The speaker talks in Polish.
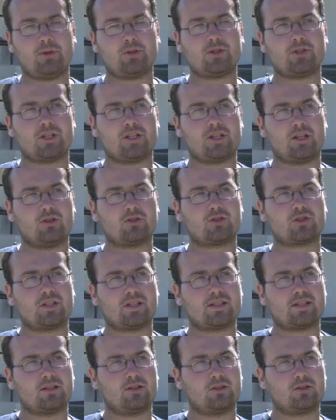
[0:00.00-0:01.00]
poniżej tego
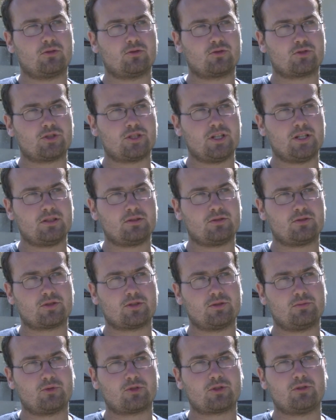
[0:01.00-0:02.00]
13 roku życia,
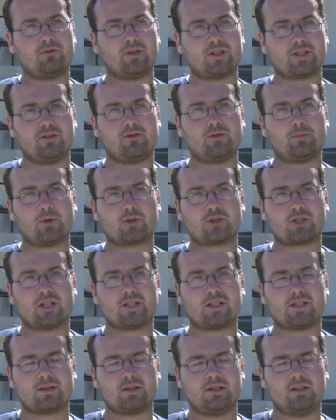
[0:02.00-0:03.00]
którzy muszą właśnie
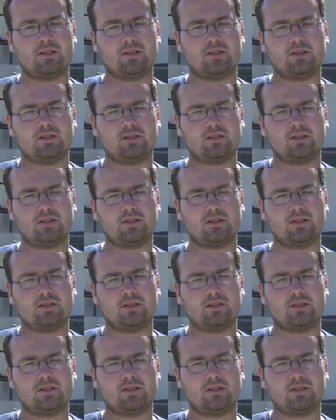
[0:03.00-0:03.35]
wypożyczać z, yy,